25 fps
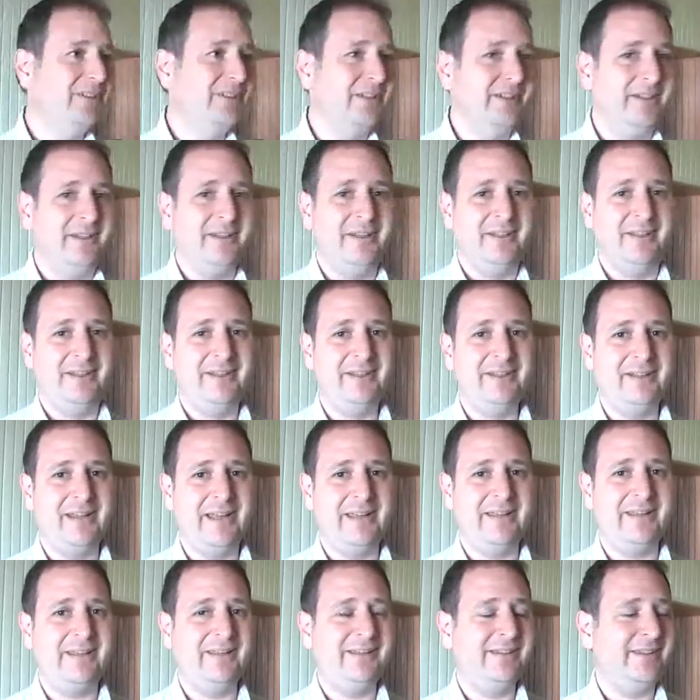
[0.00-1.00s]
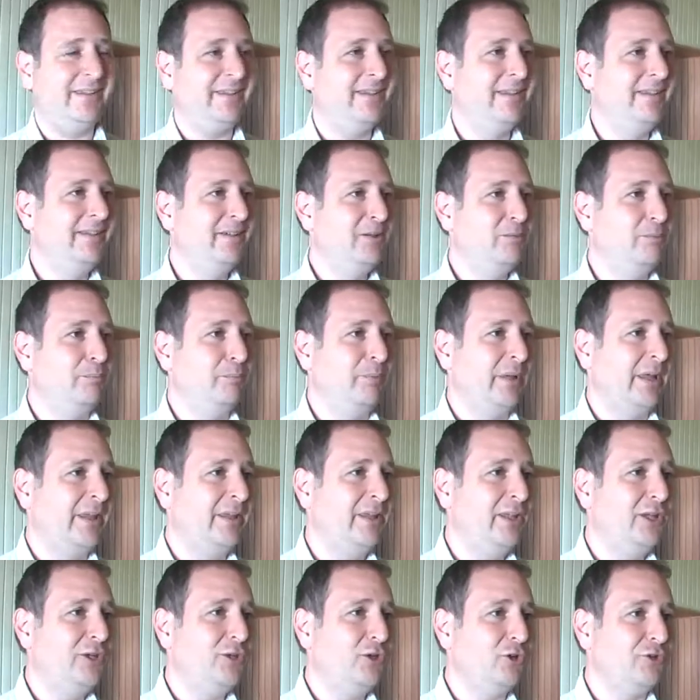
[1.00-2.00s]
Eh, hay que
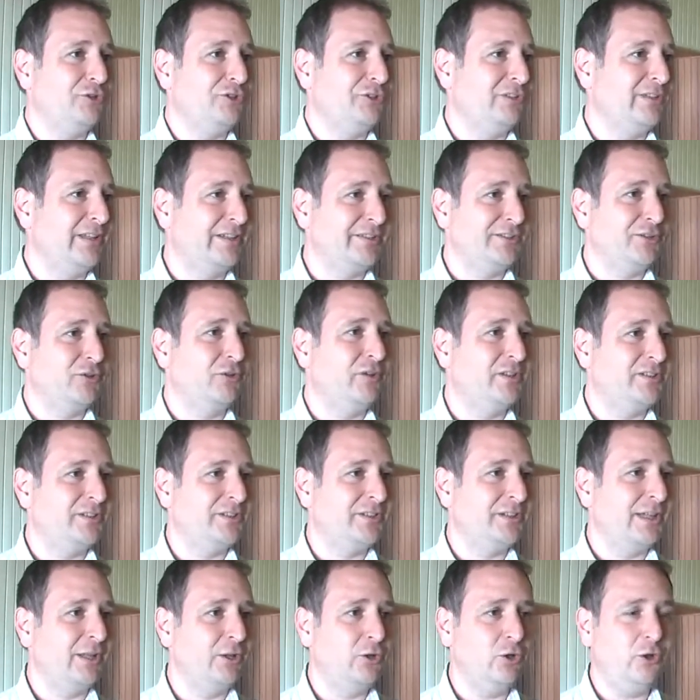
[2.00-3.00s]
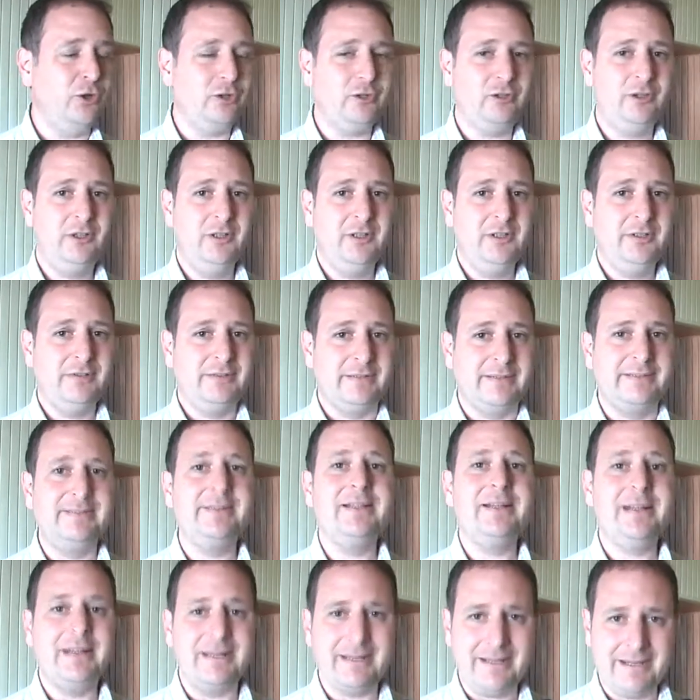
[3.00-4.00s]
pedirlo, sentarse con el senador,
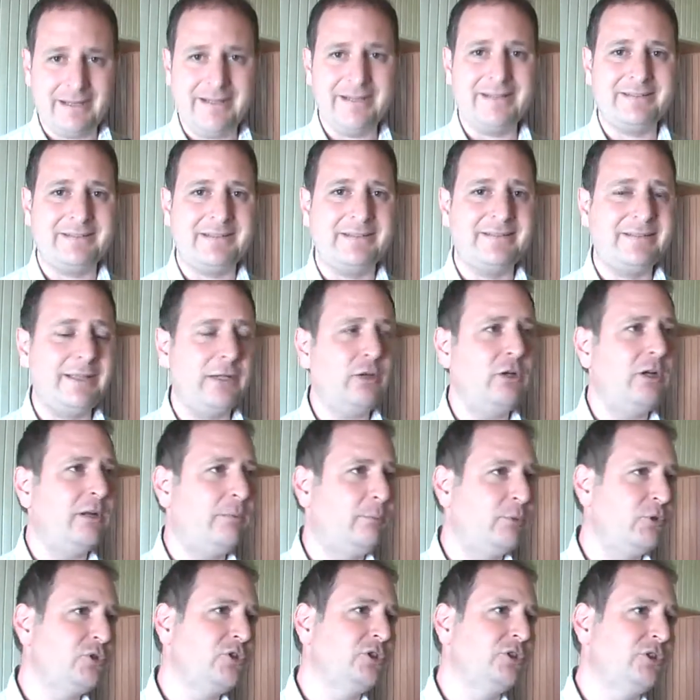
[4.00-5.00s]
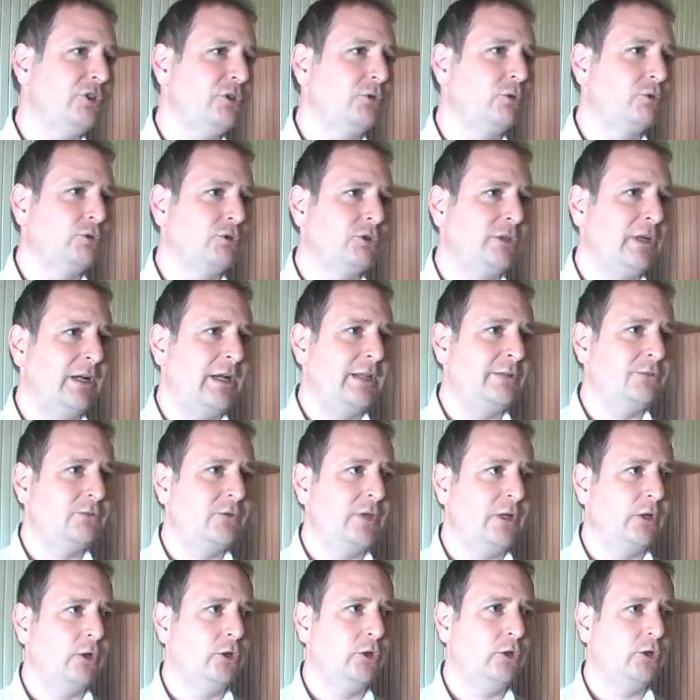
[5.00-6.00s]
decirle que es necesario el apoyo institucional a la
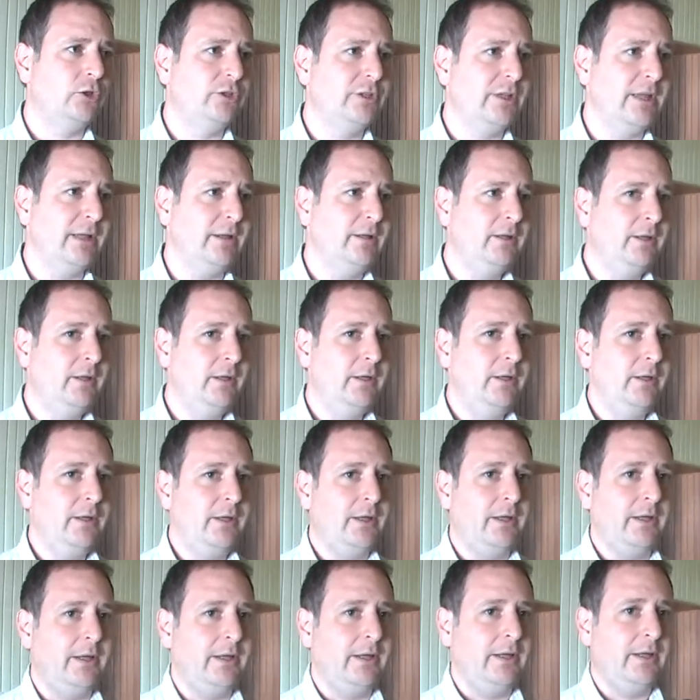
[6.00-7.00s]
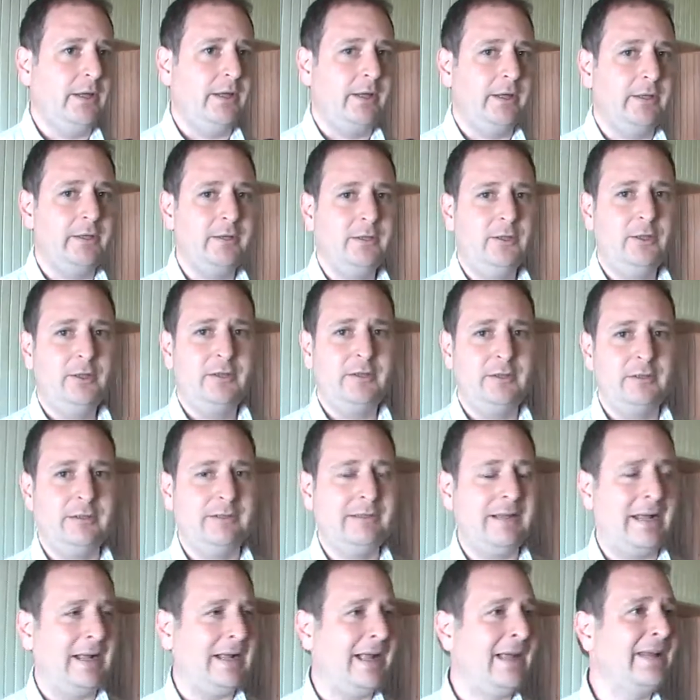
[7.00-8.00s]
ciudad de Coronda. Eh,
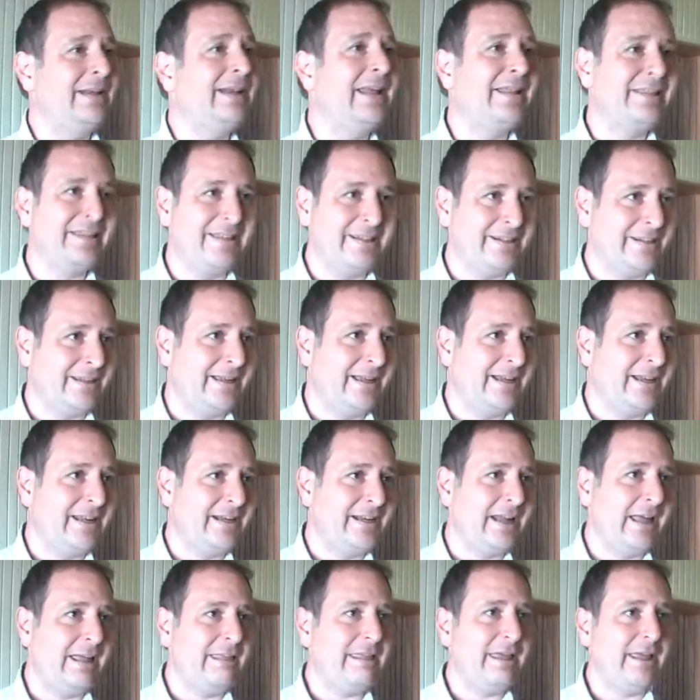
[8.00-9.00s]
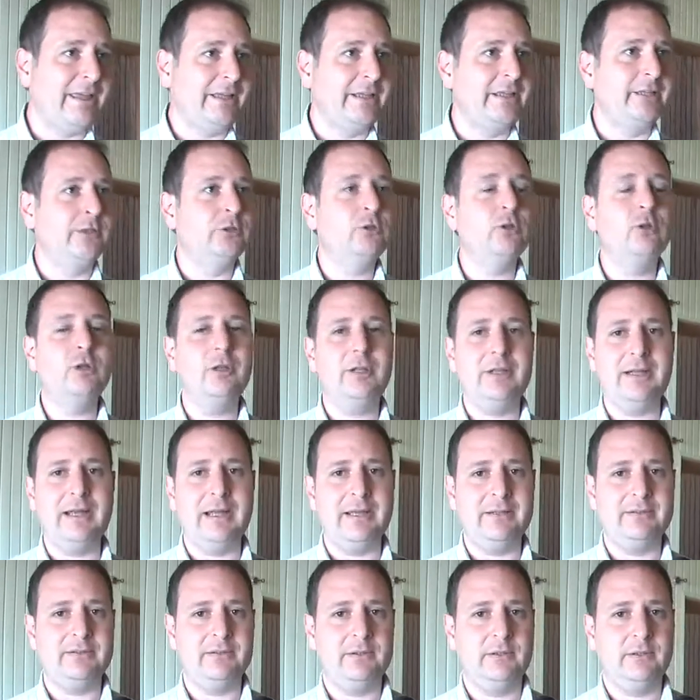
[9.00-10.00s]
acá nadie regala nada y todas
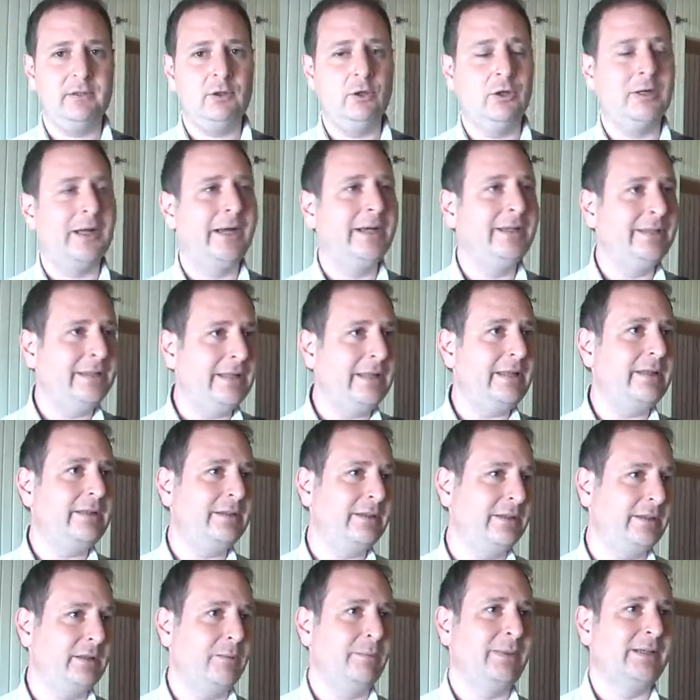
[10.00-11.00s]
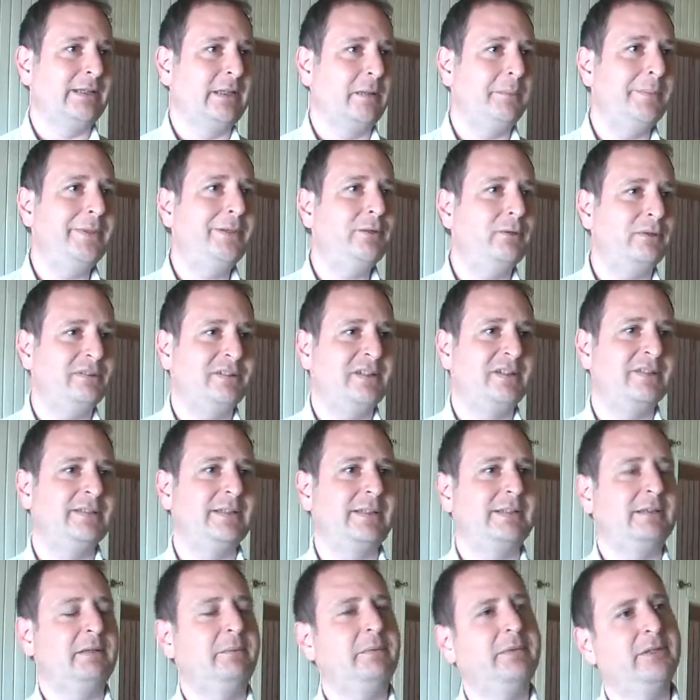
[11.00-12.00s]
las localidades del departamento hacen
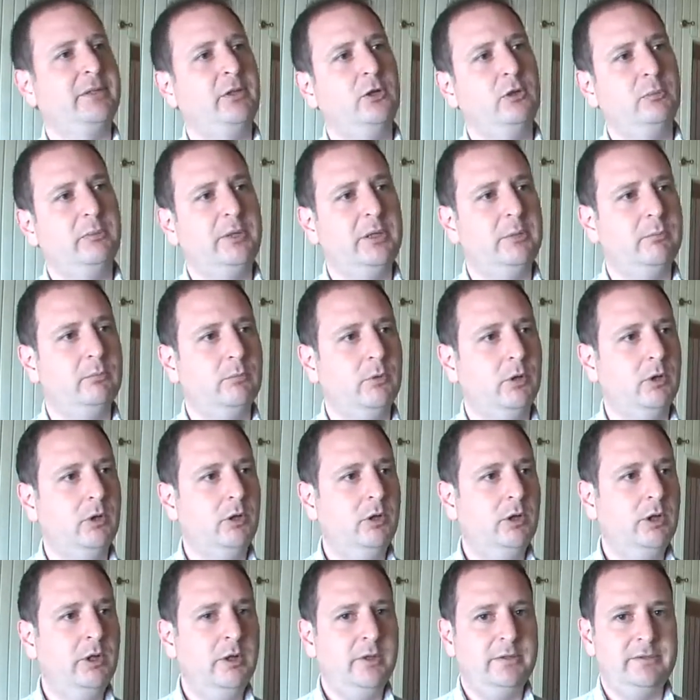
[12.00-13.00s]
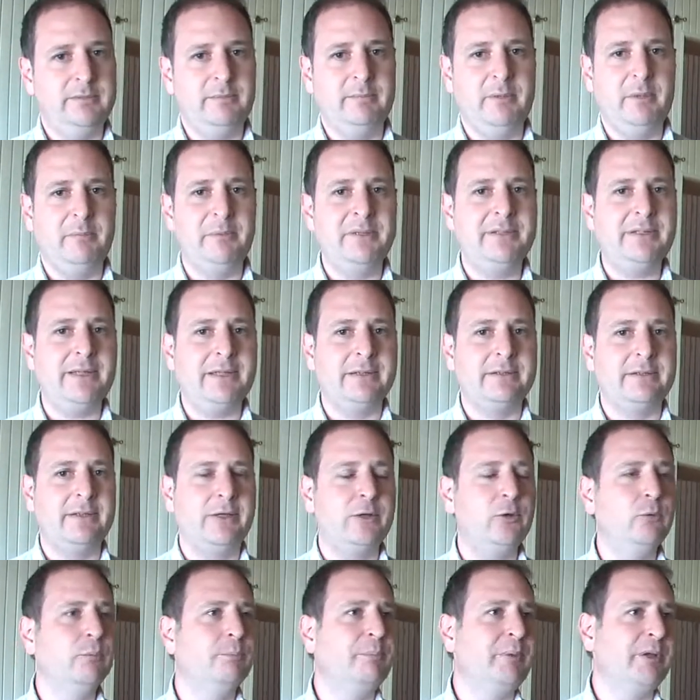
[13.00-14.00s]
exactamente lo mismo. Simplemente hay que
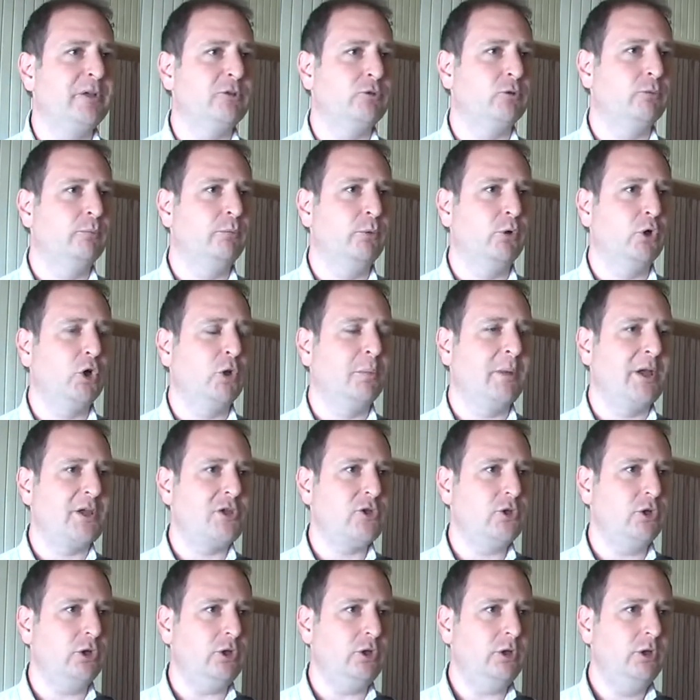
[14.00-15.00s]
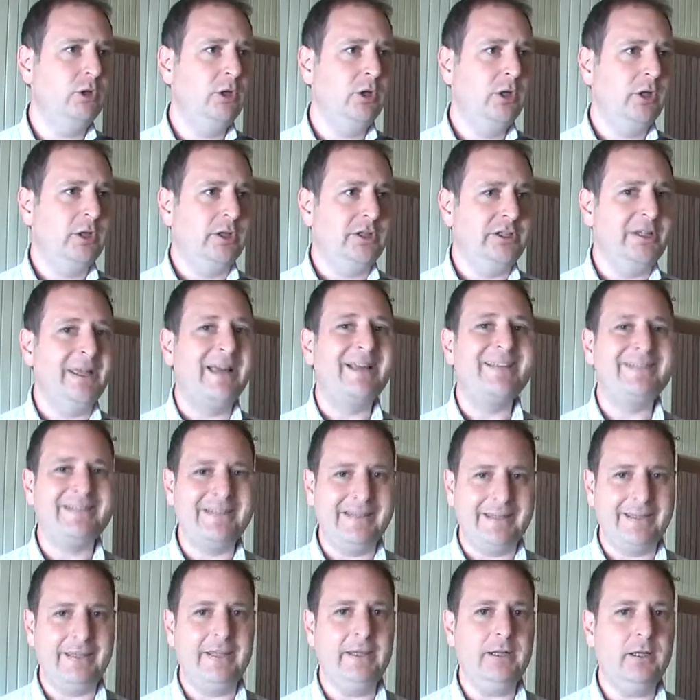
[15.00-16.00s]
tener un peso un poco mayor y
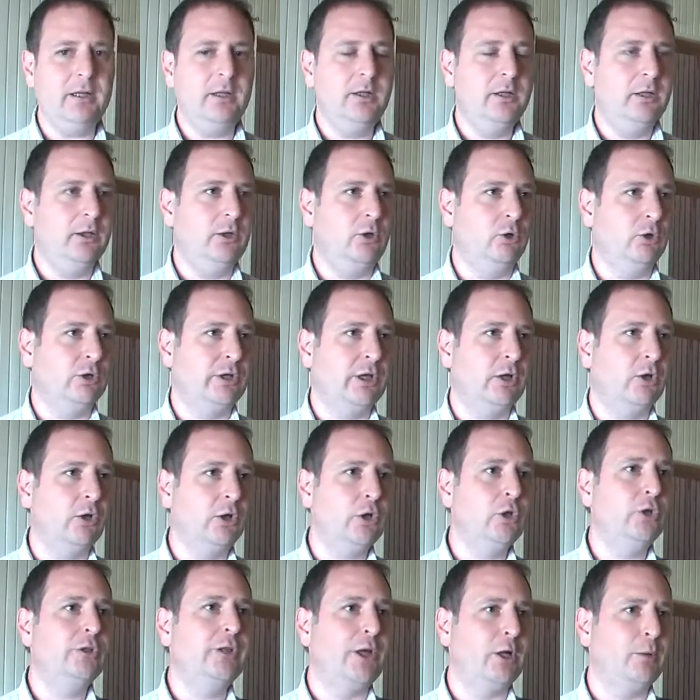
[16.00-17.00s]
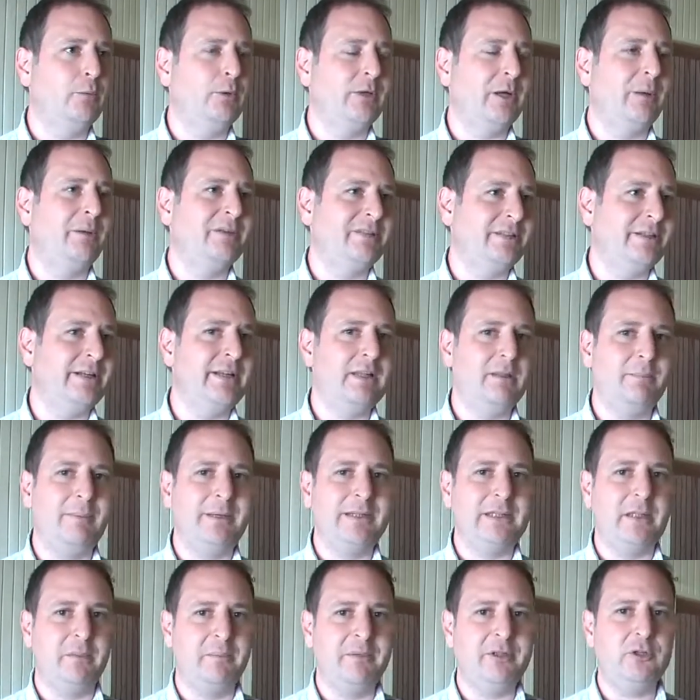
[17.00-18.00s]
exigir lo que Coronda como cabecera del
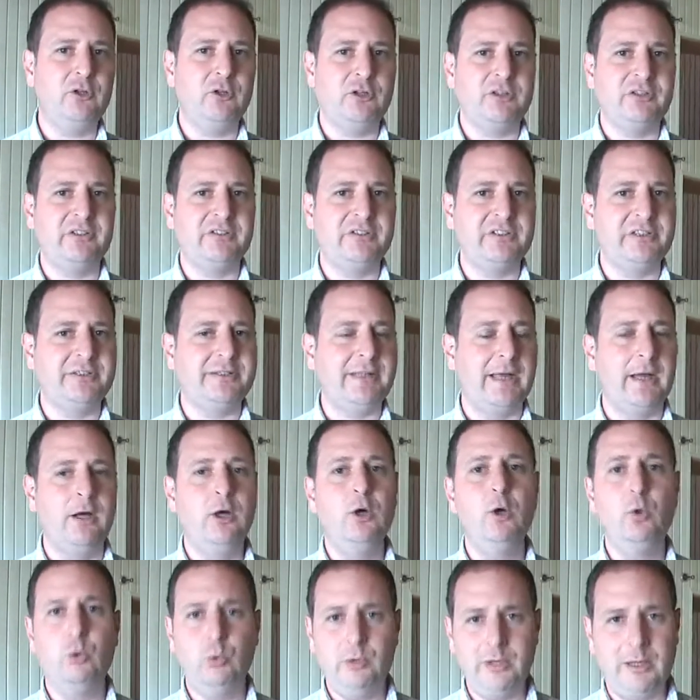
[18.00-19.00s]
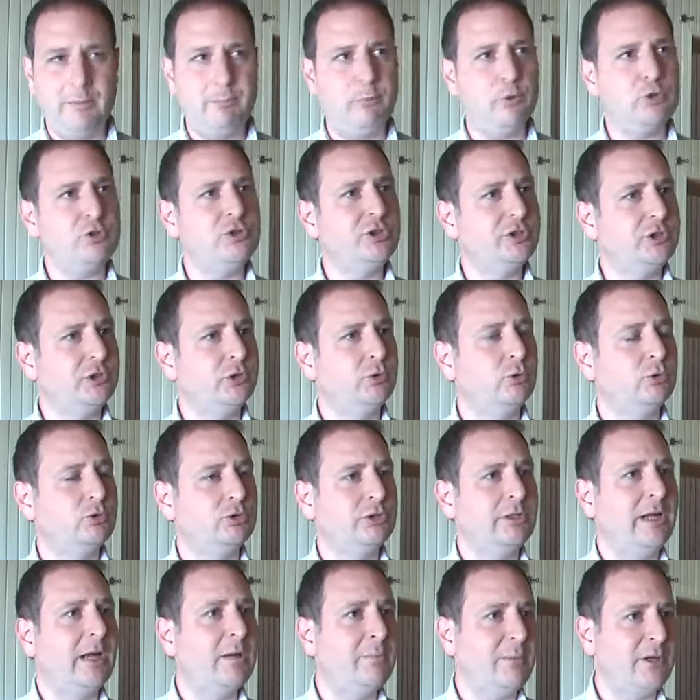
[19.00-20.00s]
departamento necesita, un apoyo
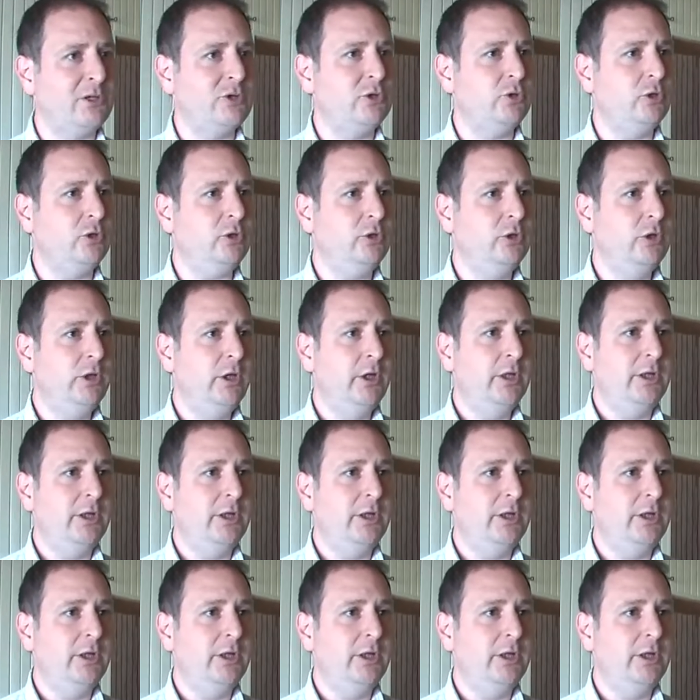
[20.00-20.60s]
institucional mayor.